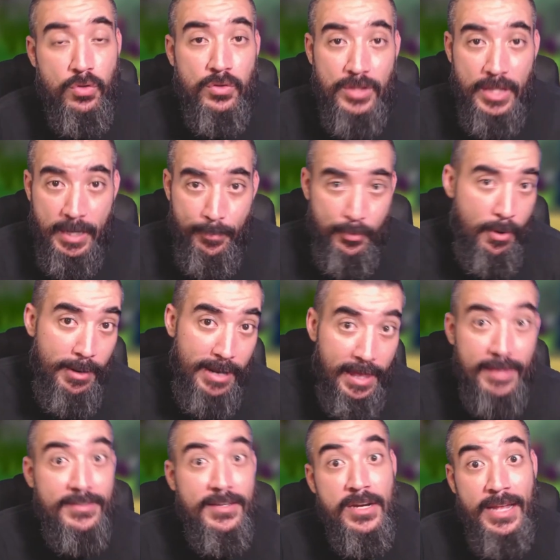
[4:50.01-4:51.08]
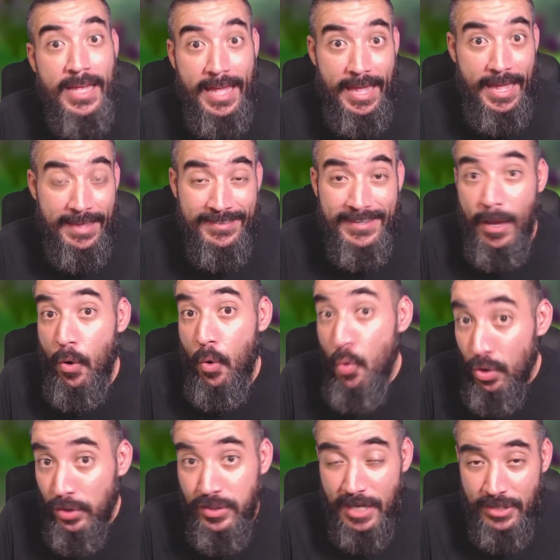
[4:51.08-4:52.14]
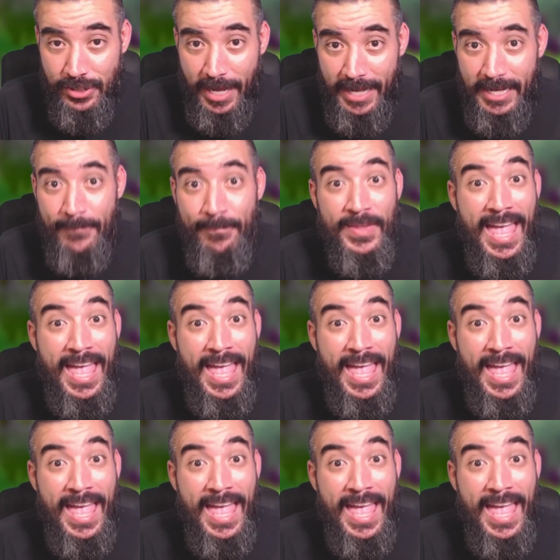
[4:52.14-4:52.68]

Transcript: tiene probabilidad de ser ese ultra shiny.